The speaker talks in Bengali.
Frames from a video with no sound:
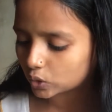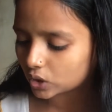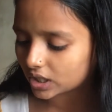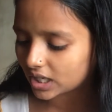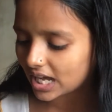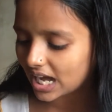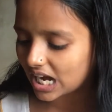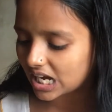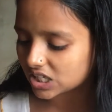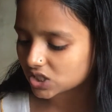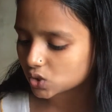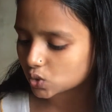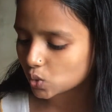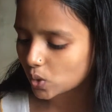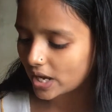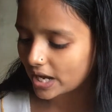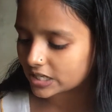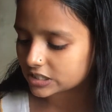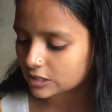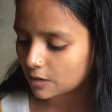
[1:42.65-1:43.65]
থেকে আস্ত
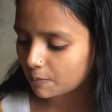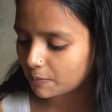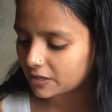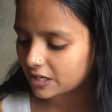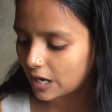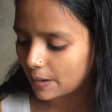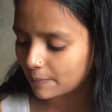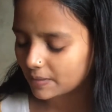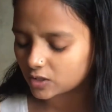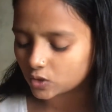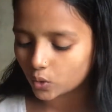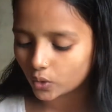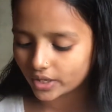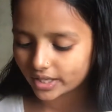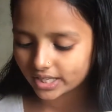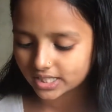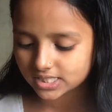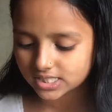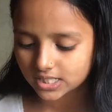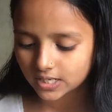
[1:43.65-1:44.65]
একটা পিরামিড হয়ে
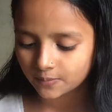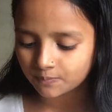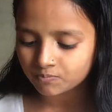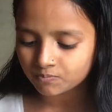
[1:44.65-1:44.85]
গেছে